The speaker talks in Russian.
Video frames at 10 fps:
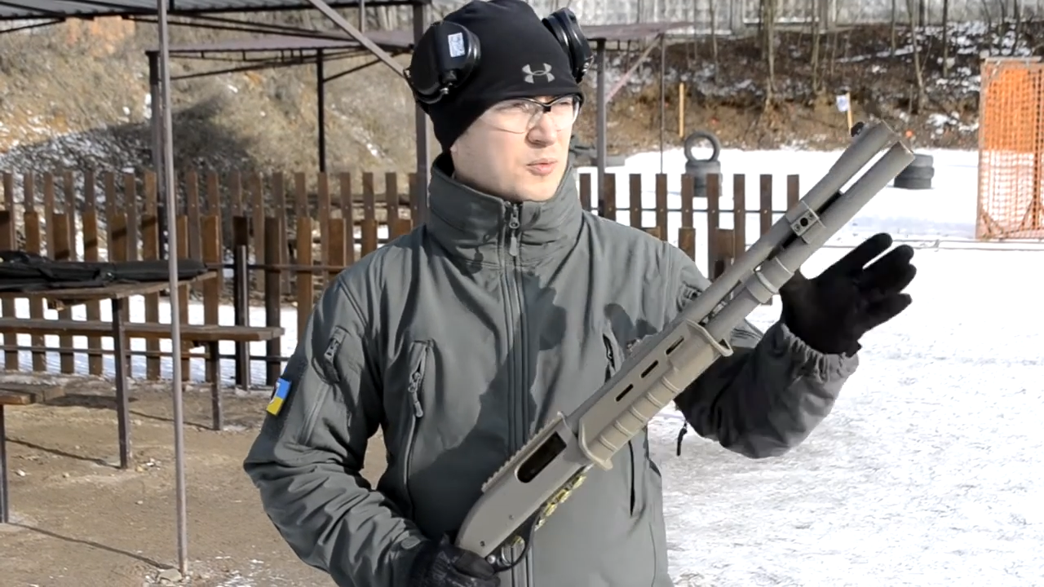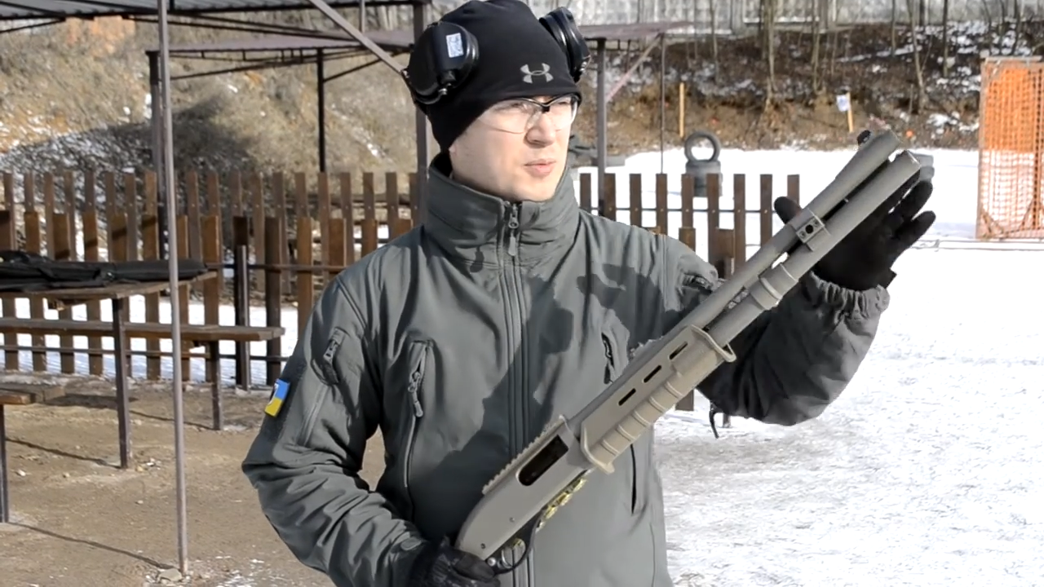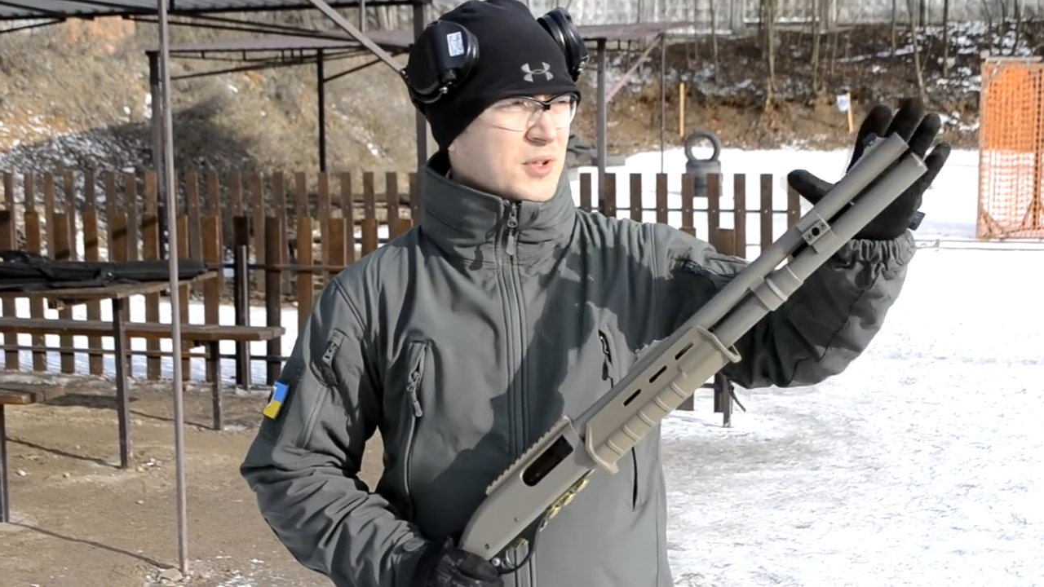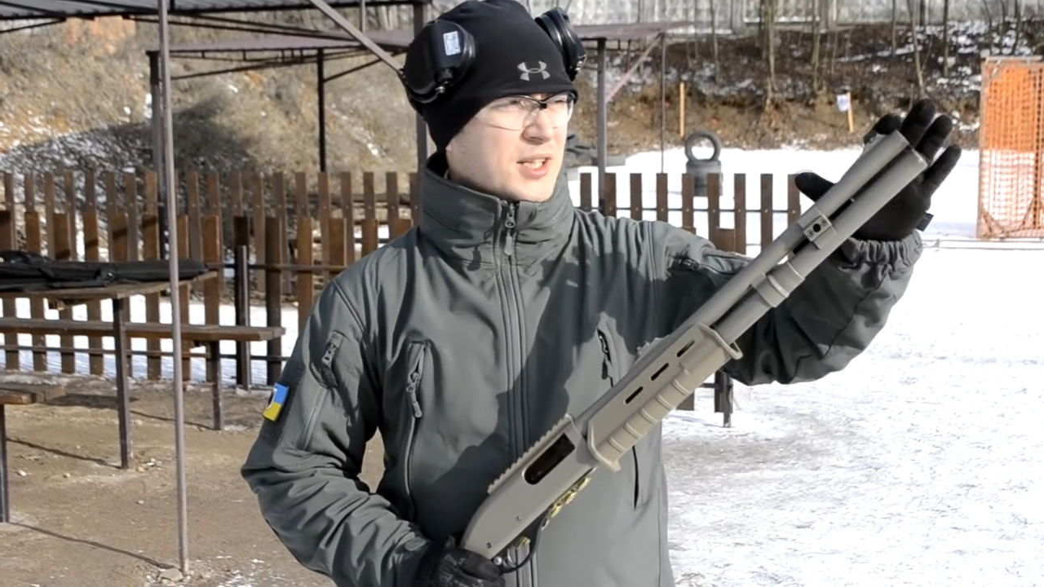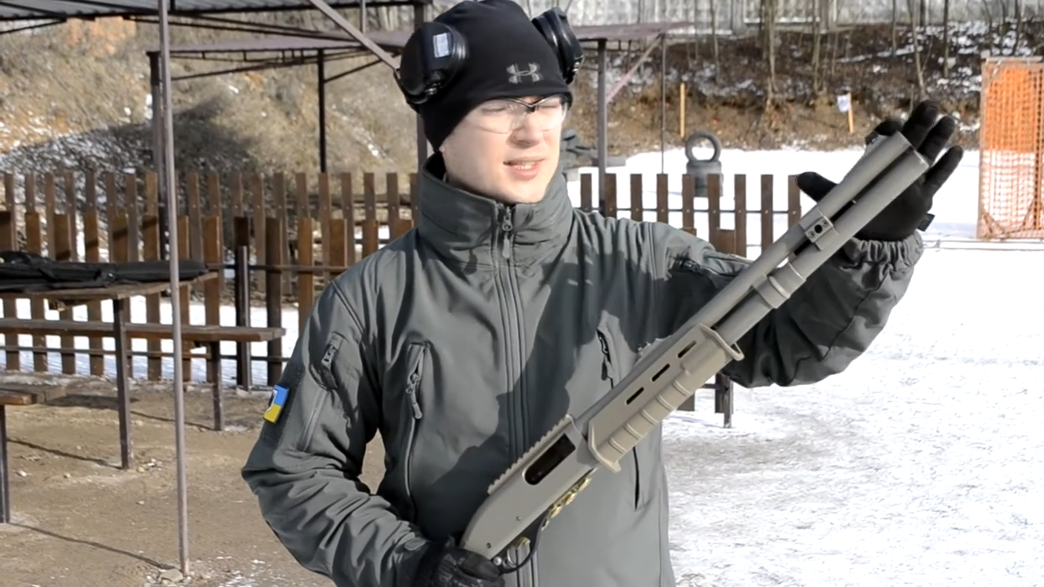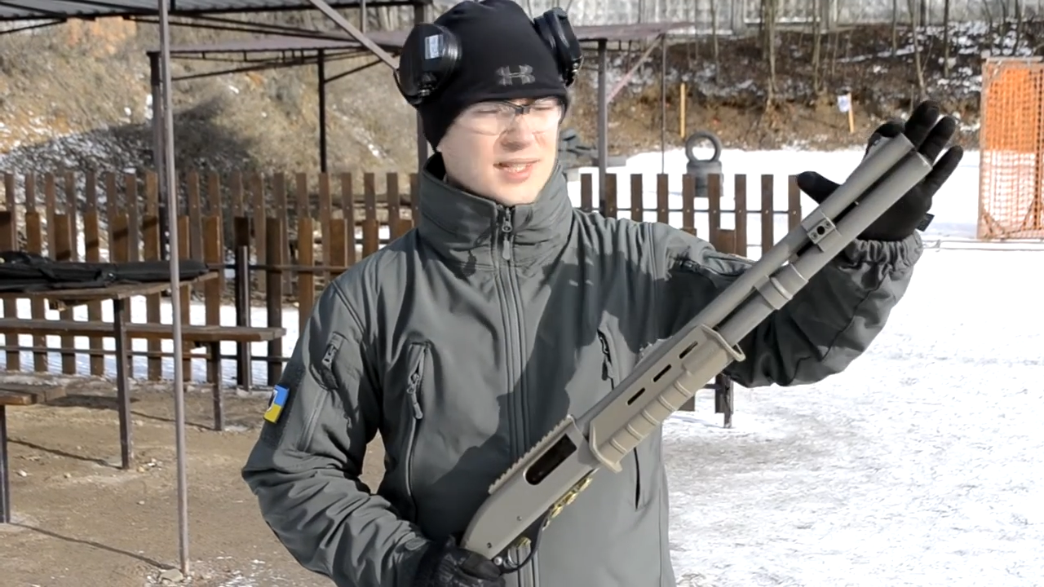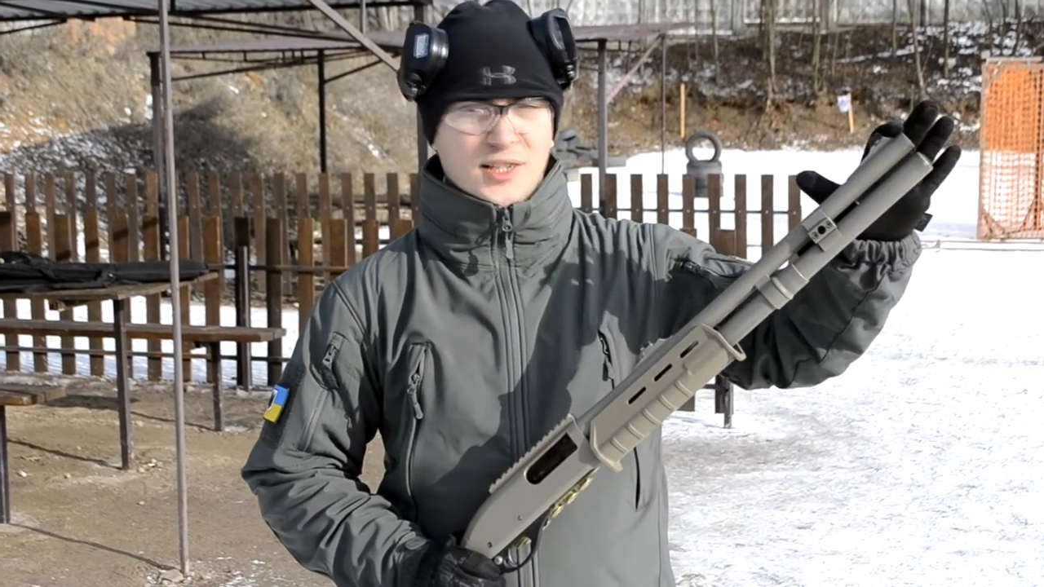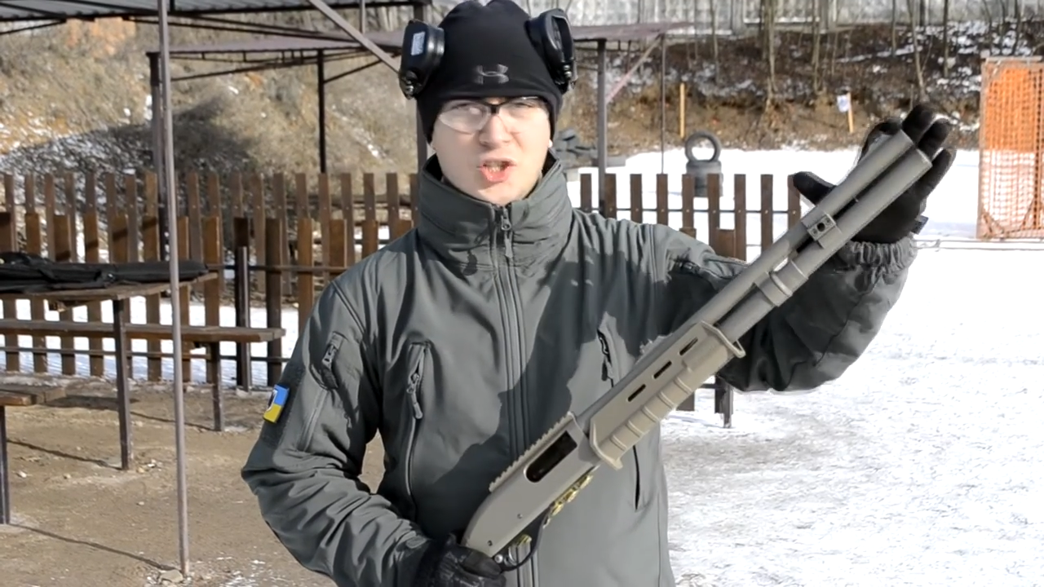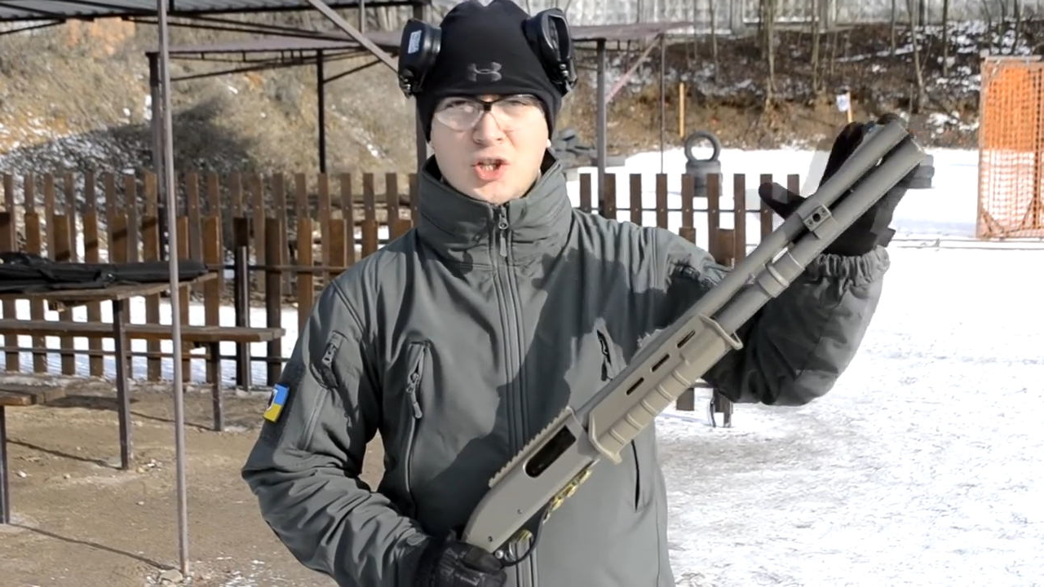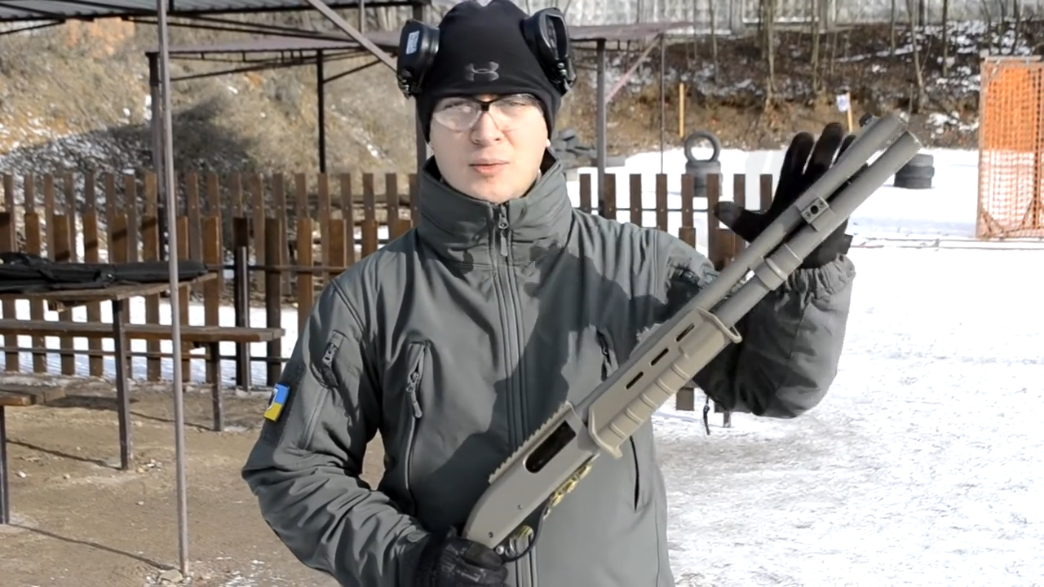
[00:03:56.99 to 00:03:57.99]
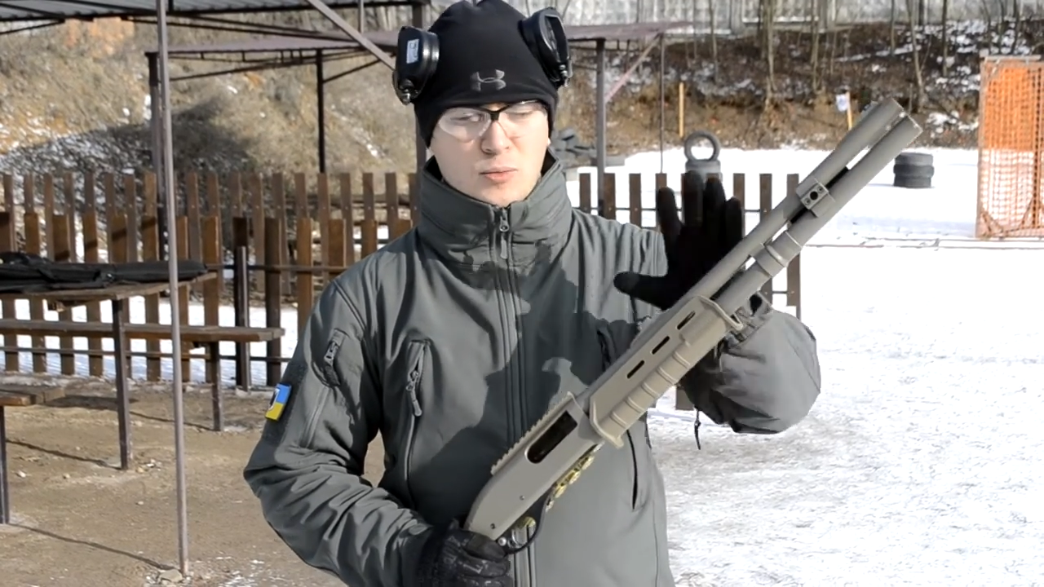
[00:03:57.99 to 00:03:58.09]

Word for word: вполне достаточно